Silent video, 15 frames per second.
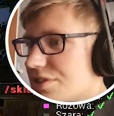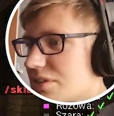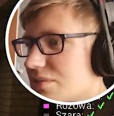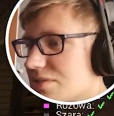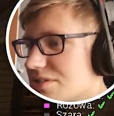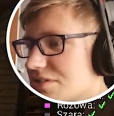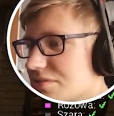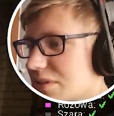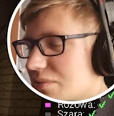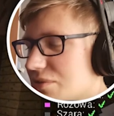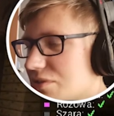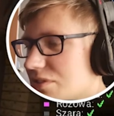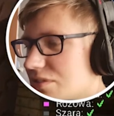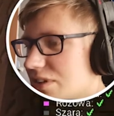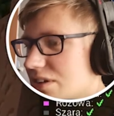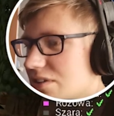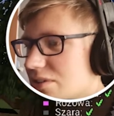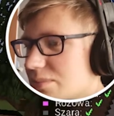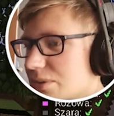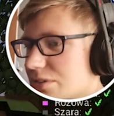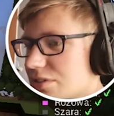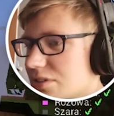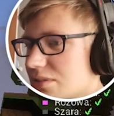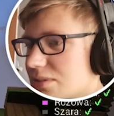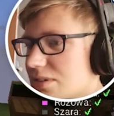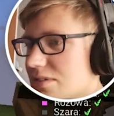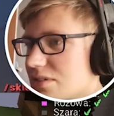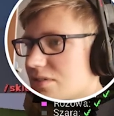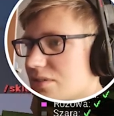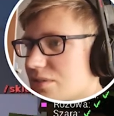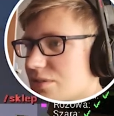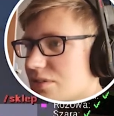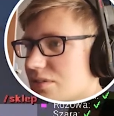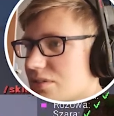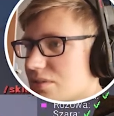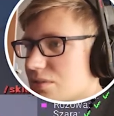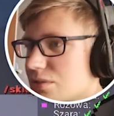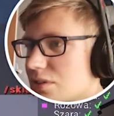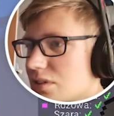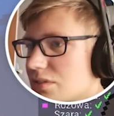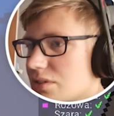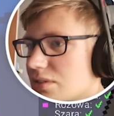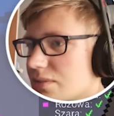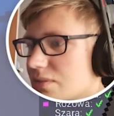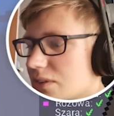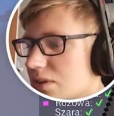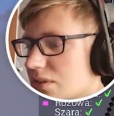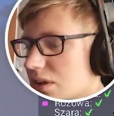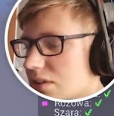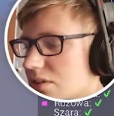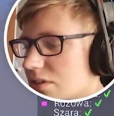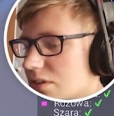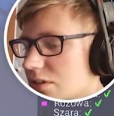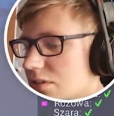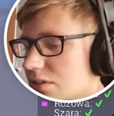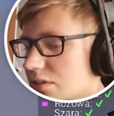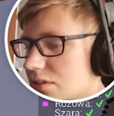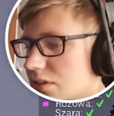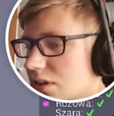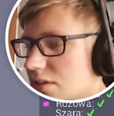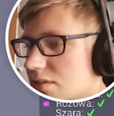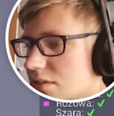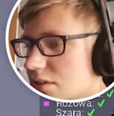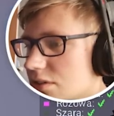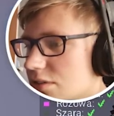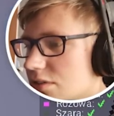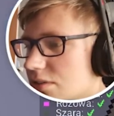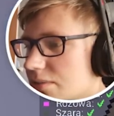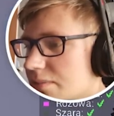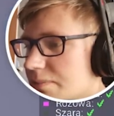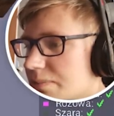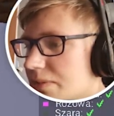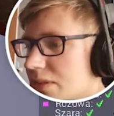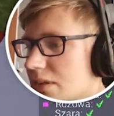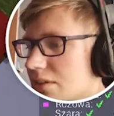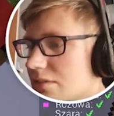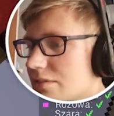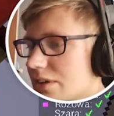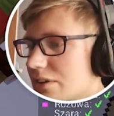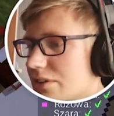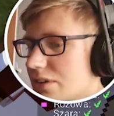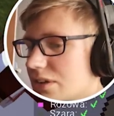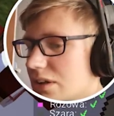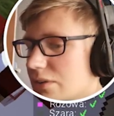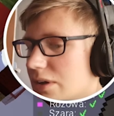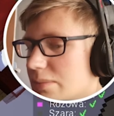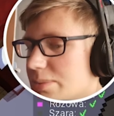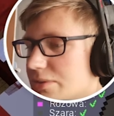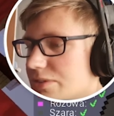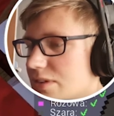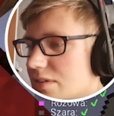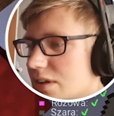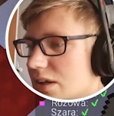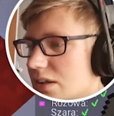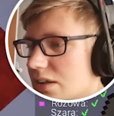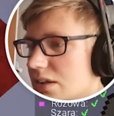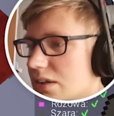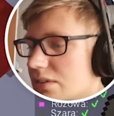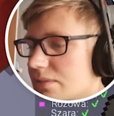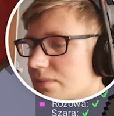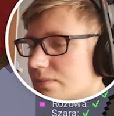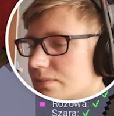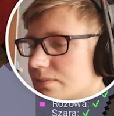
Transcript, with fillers: Czemu znowu mam różowego obok siebie i znowu różowy to różowy? Dobra, Toryż, jesteś walony na łeb oficjalnie.